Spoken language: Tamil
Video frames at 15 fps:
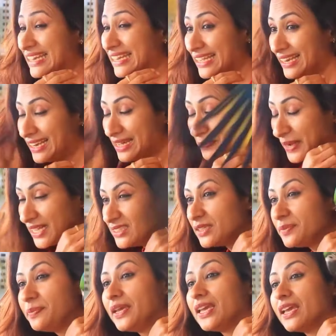நீங்கள்லாம்
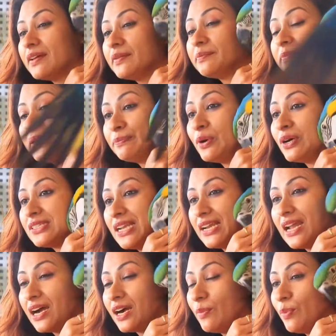பார்த்துருப்பீங்க பிக் பாஸில்
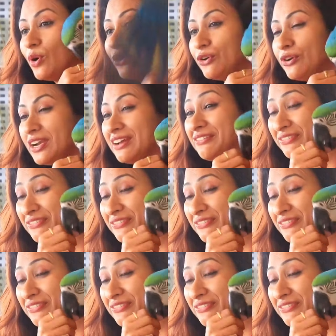நாங்கள் போனோன்னே